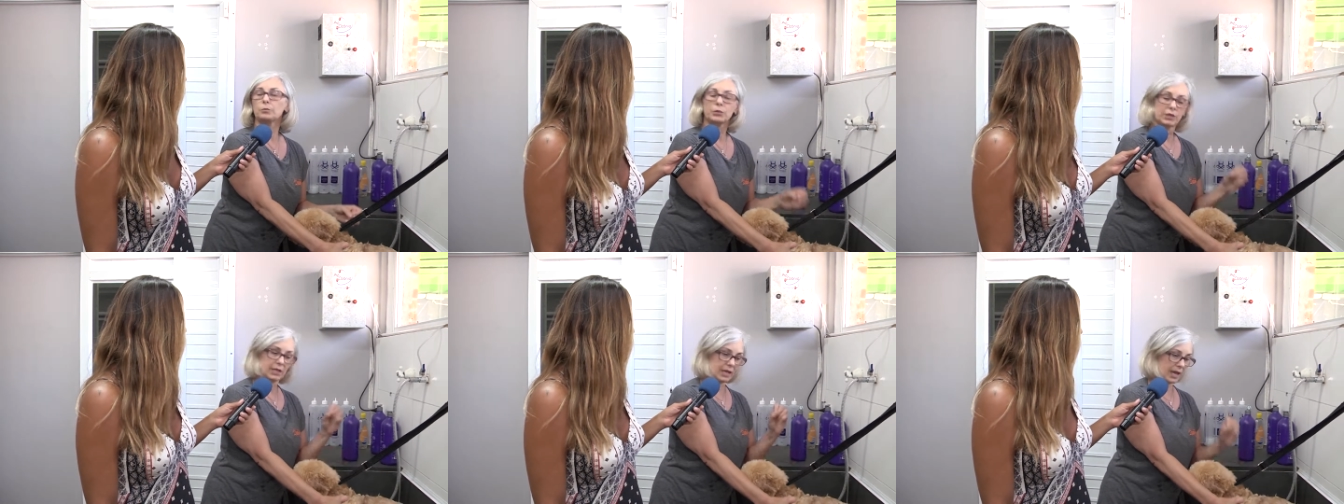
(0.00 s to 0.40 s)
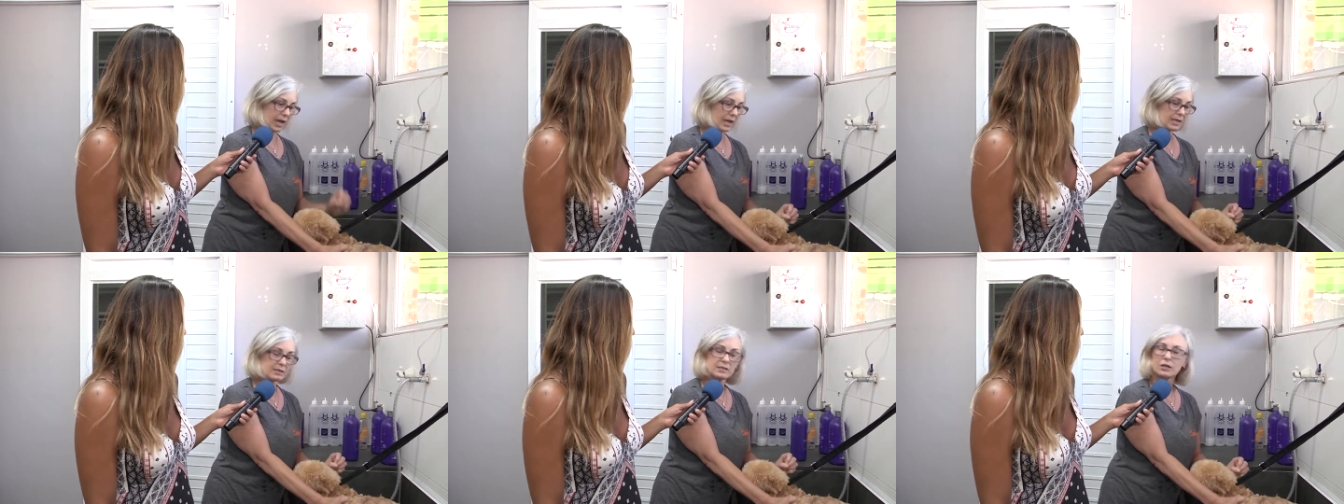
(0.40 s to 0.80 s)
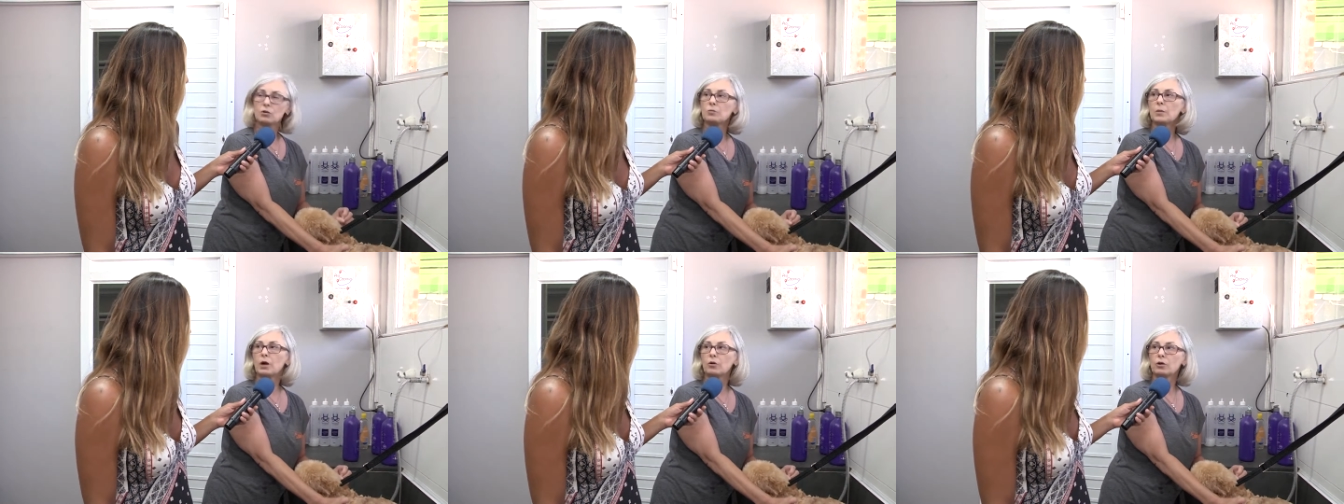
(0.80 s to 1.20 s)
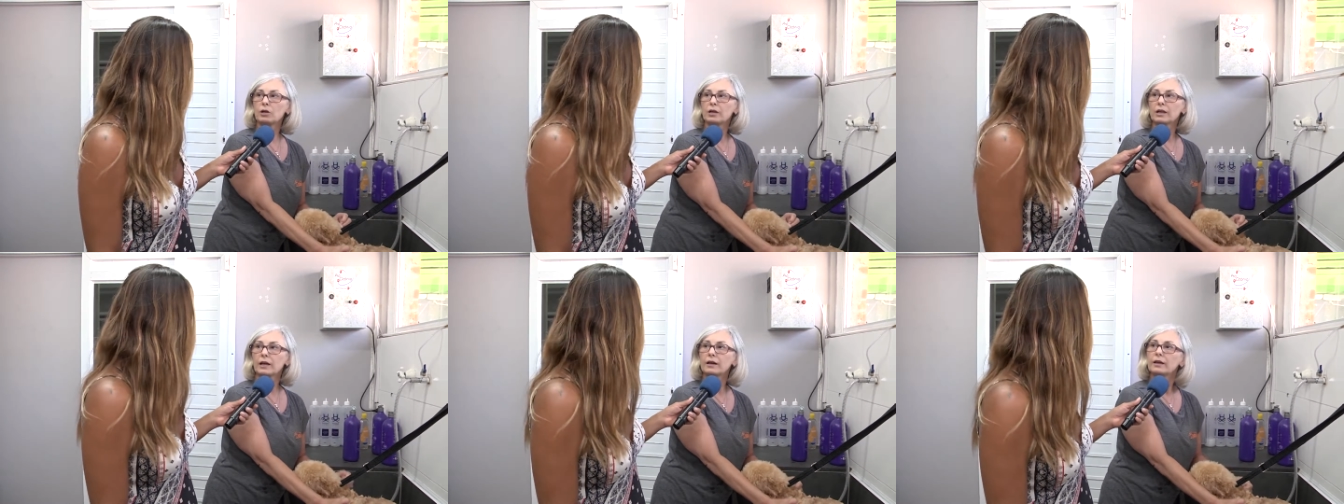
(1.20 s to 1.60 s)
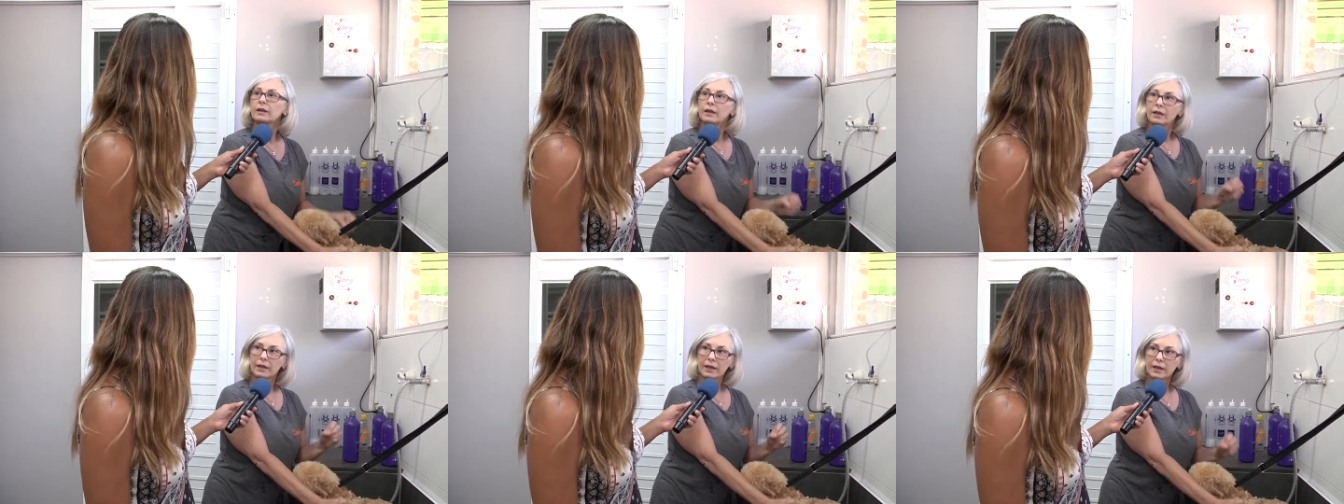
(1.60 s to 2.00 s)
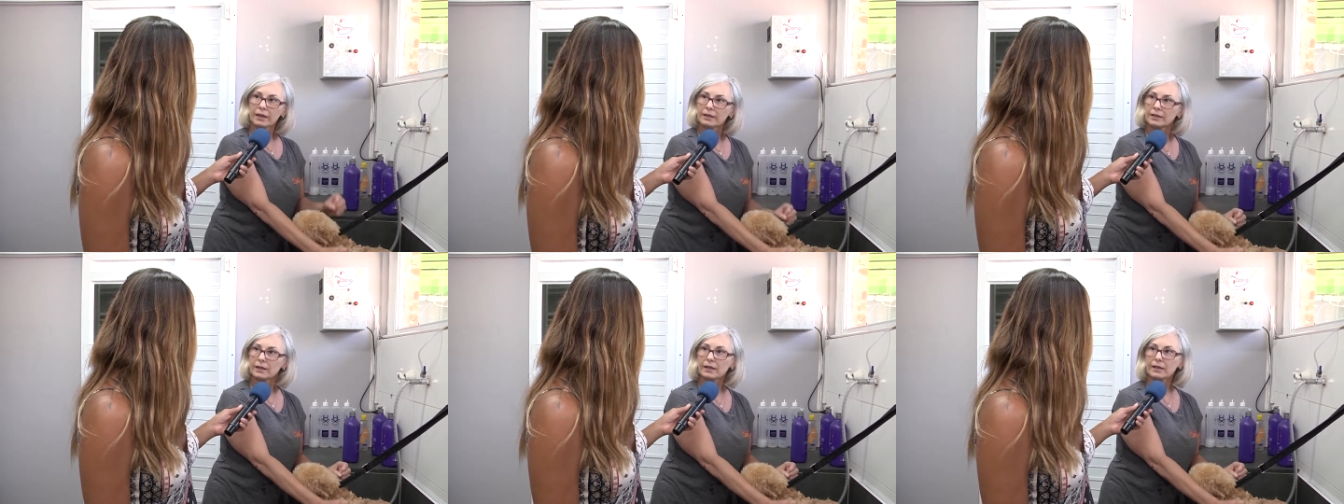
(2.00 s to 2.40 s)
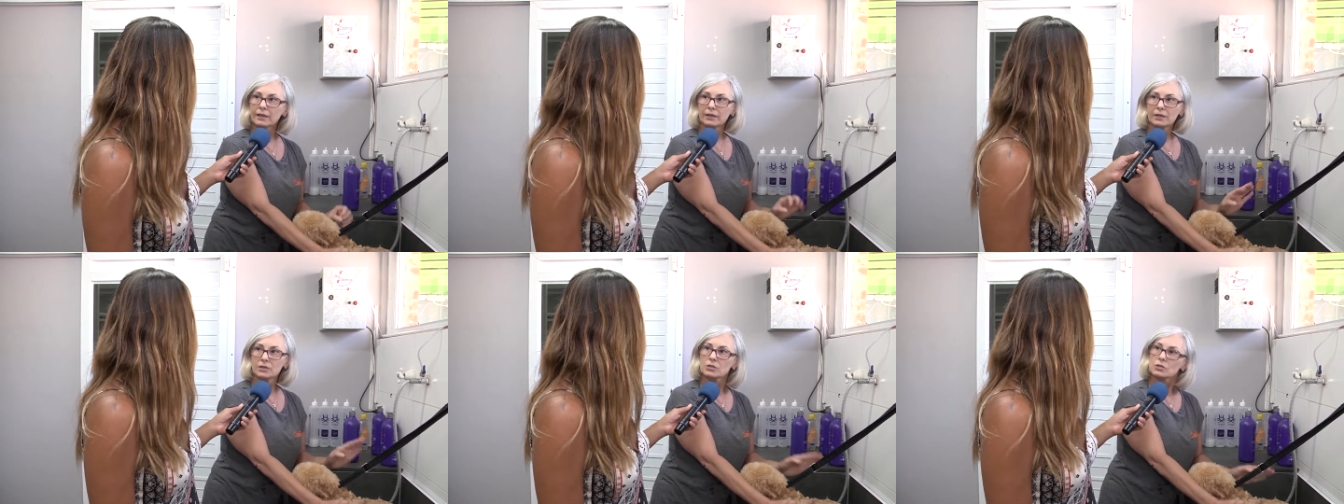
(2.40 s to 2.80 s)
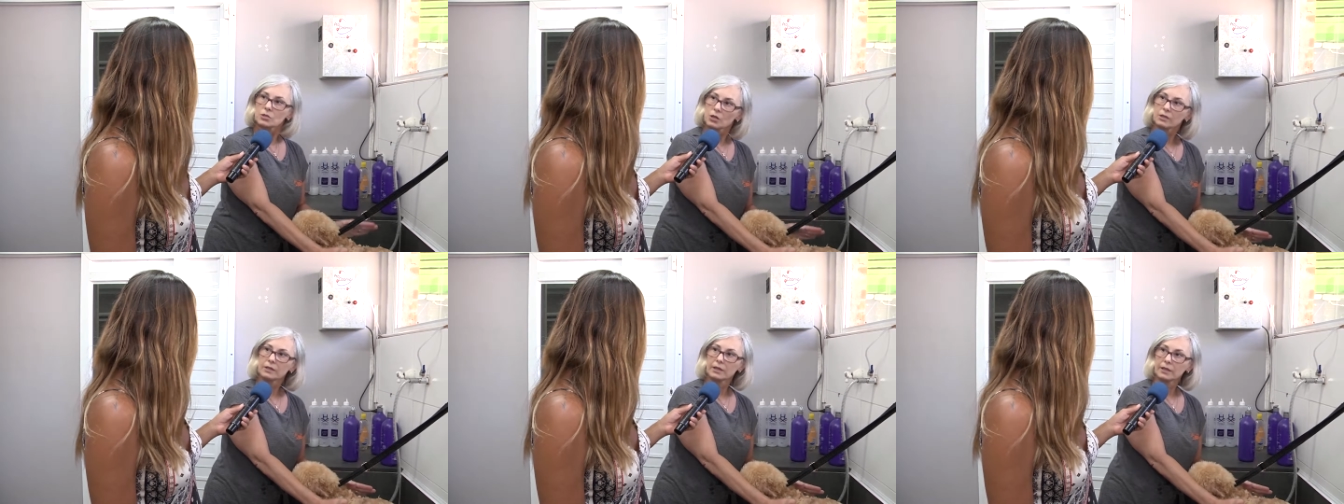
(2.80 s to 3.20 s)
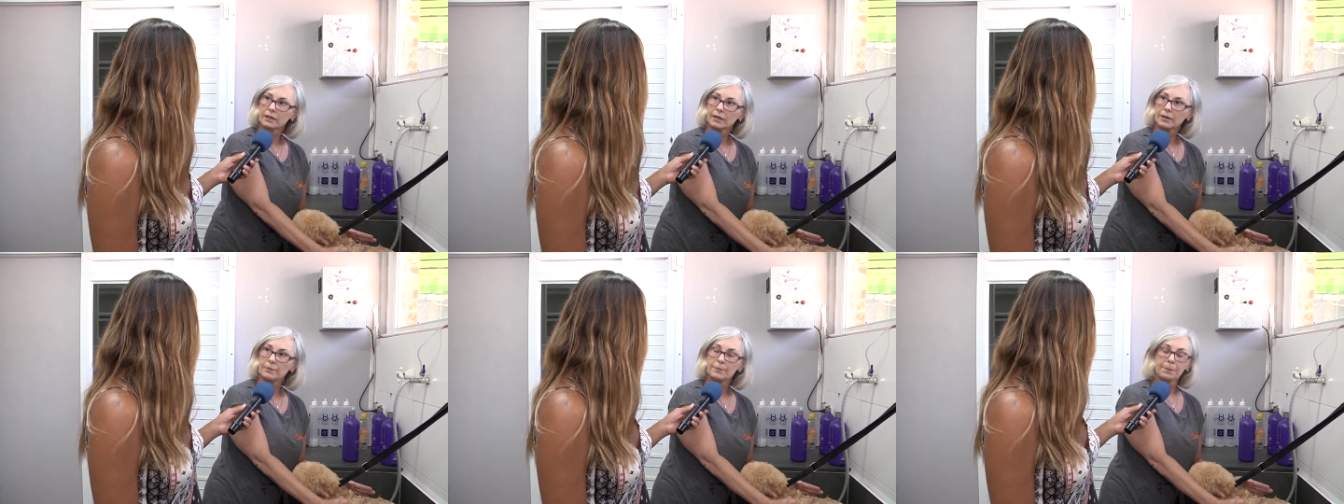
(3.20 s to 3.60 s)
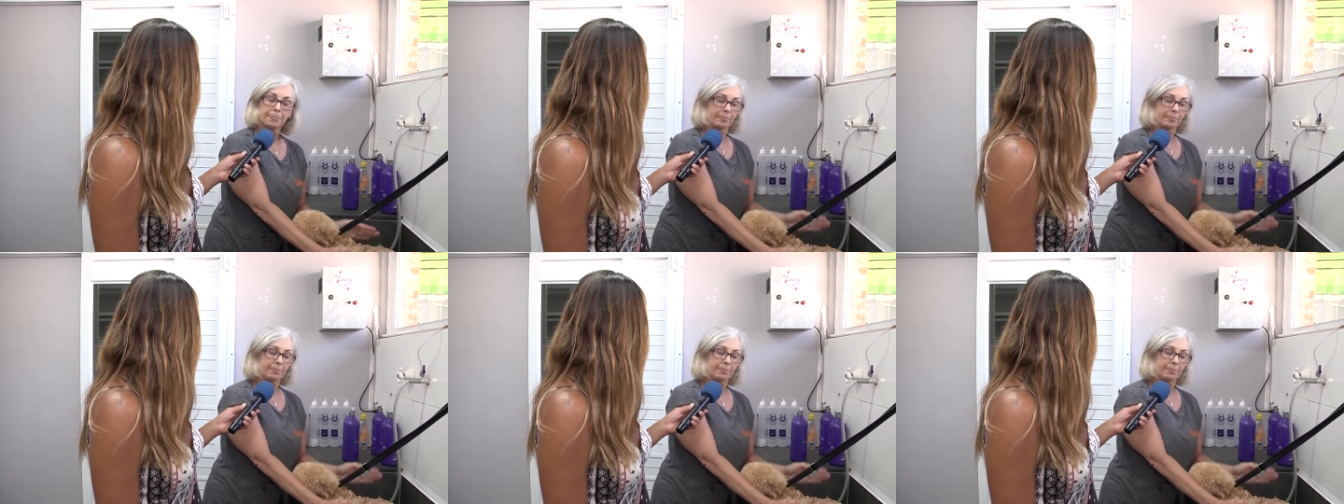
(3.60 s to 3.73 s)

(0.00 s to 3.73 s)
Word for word: porque essa uma hora é dele, só dele.